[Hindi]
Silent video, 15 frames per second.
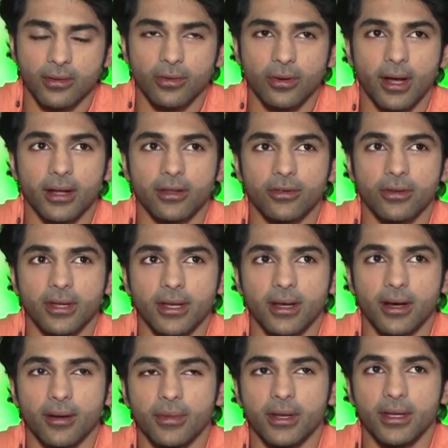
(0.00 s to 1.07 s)
तो एक्चुअली
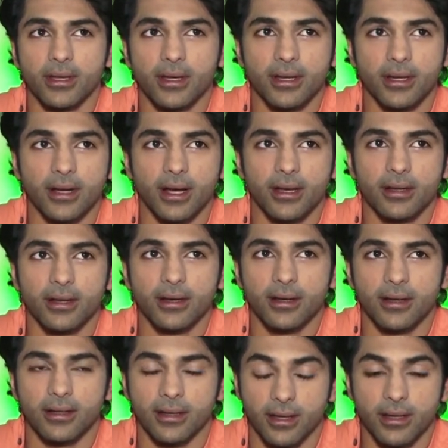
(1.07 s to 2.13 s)
हमने ये गाना
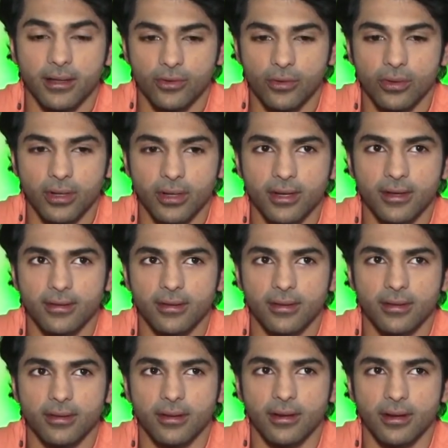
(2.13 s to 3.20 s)
ये जो लिरिक्स
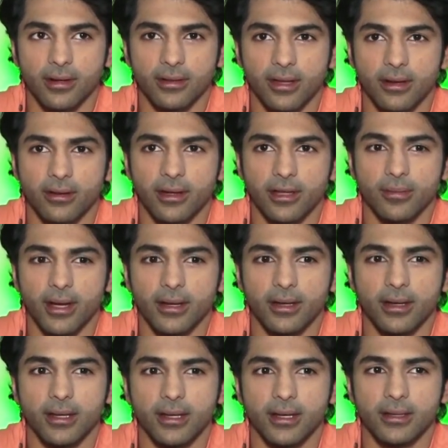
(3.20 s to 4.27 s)
धनराज भाई
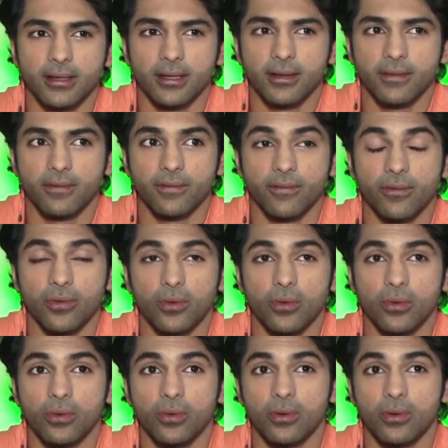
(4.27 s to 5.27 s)
ने लिखे थे वो